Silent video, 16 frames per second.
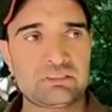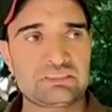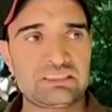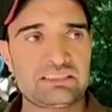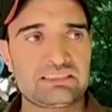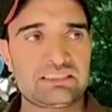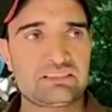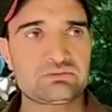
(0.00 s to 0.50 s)

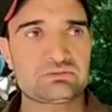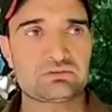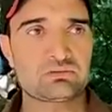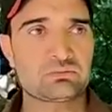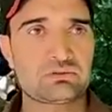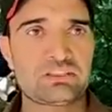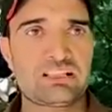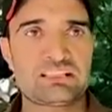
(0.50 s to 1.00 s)
बस ऐसे ही
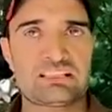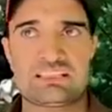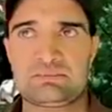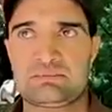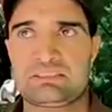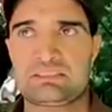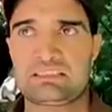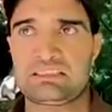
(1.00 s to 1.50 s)
उसको बुला
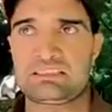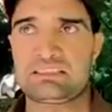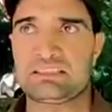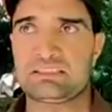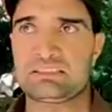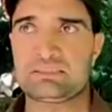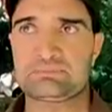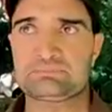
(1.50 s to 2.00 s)
के फिर
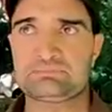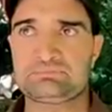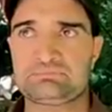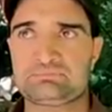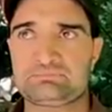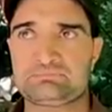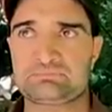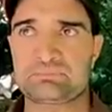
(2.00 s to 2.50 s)
ऐसे ही
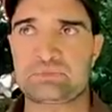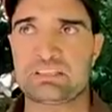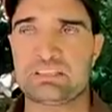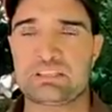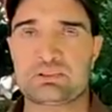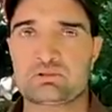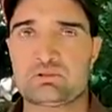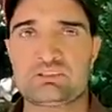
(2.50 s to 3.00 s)

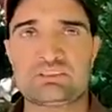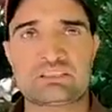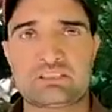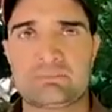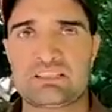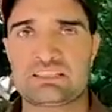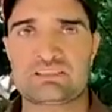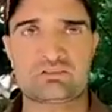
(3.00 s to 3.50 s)
दो दिन
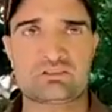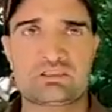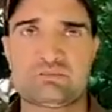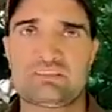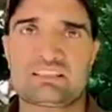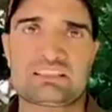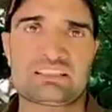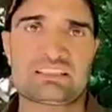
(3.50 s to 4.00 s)
के बाद उसको
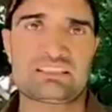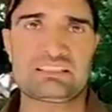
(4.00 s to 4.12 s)
दफन